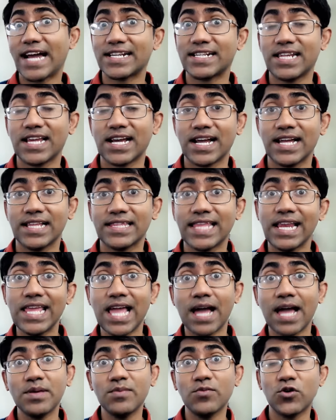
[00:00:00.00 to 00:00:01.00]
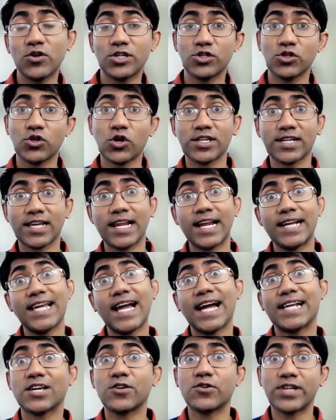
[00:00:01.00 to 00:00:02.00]
আট টাকা তাহলে আমি মোট দশ আর আটে
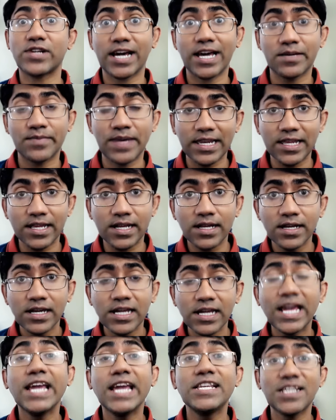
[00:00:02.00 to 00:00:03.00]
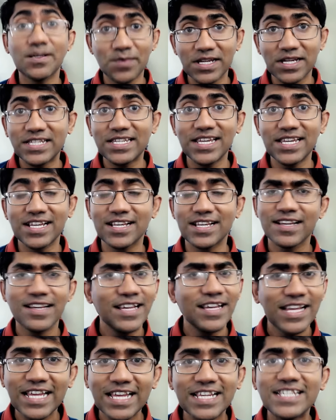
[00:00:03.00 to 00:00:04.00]
আঠারো টাকার মালিক এই হিসাব কি ঠিক
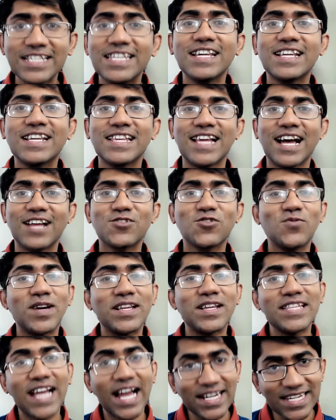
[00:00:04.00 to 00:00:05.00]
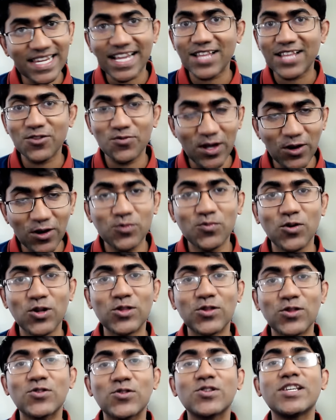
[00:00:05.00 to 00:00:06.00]
এটা ঠিক না তোমার যে আট টাকা তুমি এখন
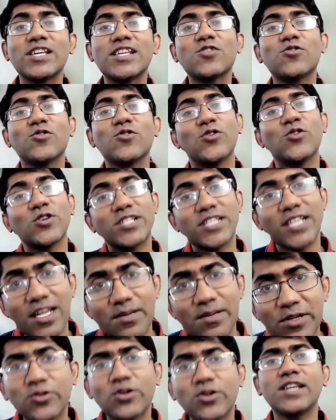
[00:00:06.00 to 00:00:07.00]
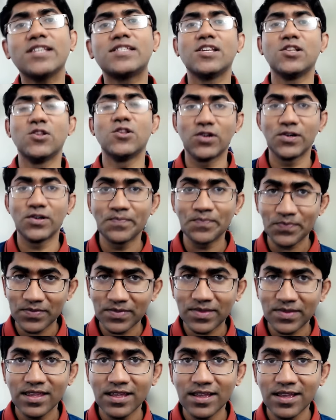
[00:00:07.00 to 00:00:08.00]
বলতেছো সেটা তো ওই দশ টাকার ভিতরেই ছিল
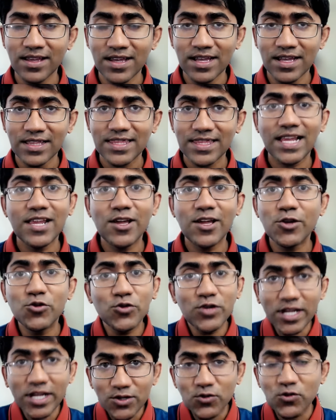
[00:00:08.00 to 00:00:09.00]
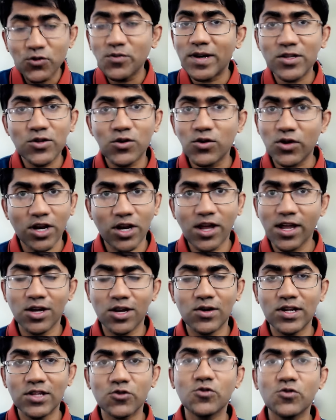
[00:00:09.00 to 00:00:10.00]
তাহলে ওই দুইটাকে দুইবার যোগ করা হয়ে গেল
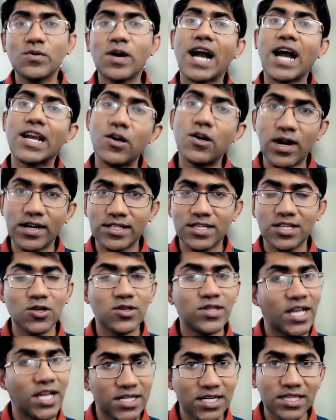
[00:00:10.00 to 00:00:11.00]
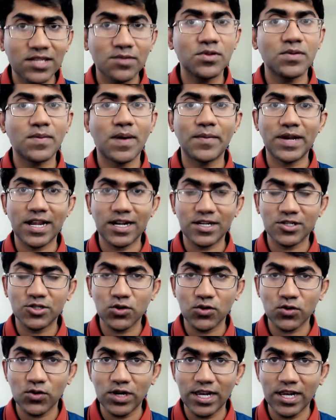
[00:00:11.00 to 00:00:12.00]
না দুইবার আগেও আট ছিল তার সাথে আবার আট
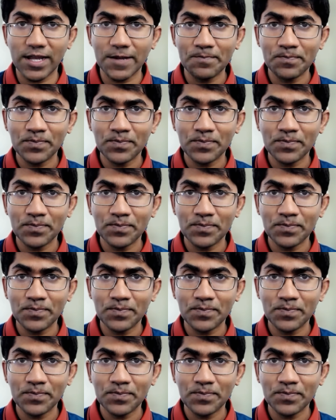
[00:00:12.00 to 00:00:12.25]
যোগ করলে